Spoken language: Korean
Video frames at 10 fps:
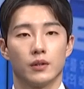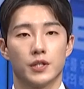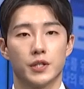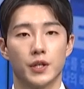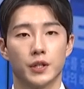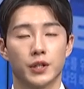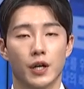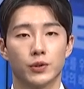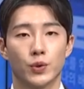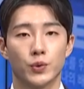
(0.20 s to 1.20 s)
CJ
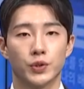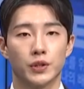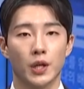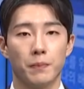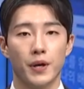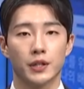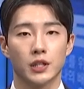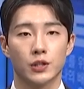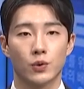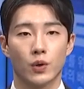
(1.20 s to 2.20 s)
대한통운이
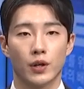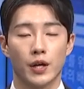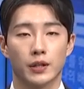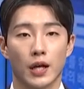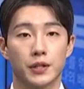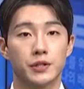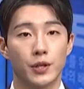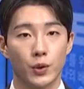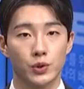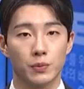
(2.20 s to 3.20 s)
택배기사들과의 단체
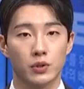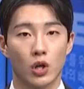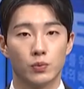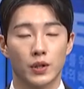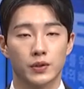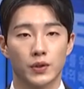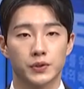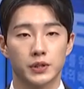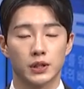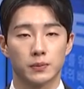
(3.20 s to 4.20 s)
교섭을 거부한
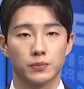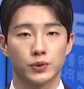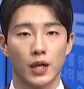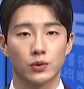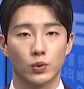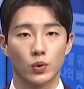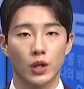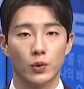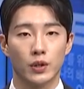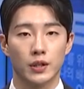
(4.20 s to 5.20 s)
것은 부당
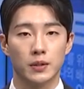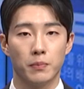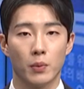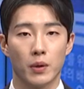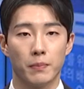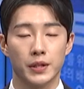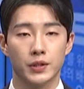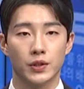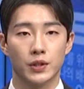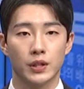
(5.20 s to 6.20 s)
노동행위라는 법원
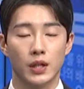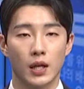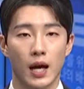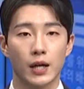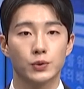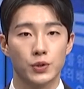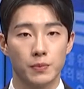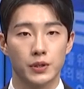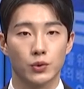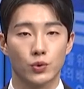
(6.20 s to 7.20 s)
판결이
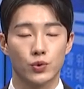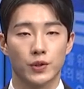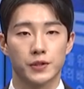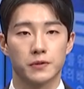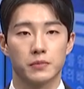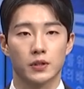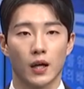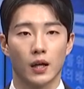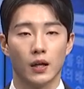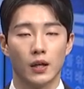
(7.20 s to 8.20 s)
항소심에서도
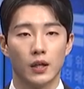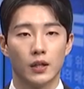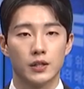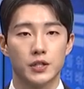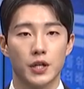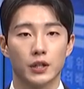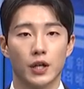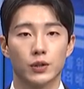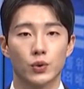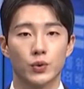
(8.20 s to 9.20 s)
유지됐습니다. CJ
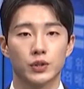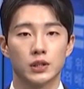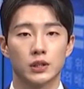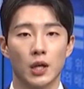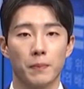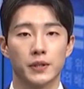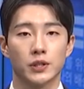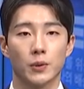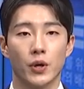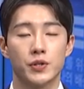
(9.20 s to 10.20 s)
대한통운은
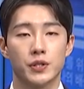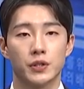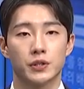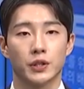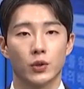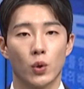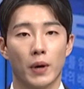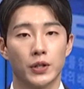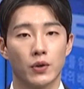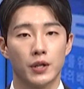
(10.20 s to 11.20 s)
택배산업 현실을 제대로
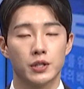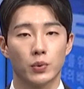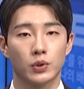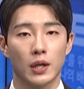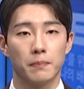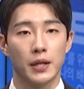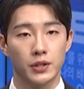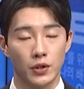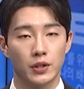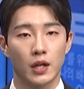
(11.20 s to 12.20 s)
반영하지 못한
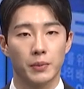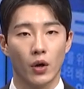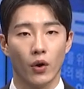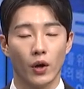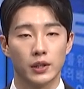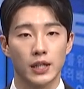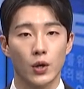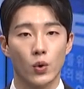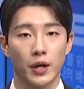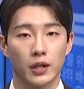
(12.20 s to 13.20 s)
판결이라며
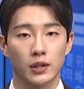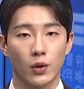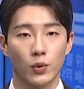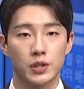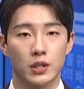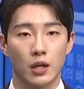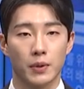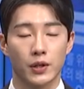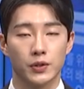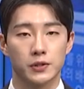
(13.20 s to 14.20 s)
상고하겠다고 즉각
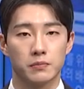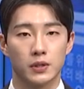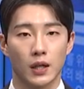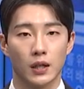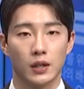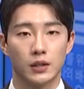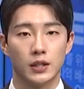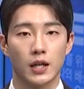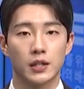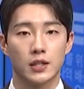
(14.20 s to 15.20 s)
밝혔습니다.
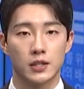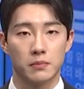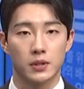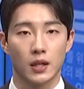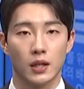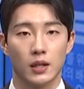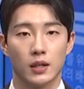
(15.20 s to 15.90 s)
이해란 기자입니다.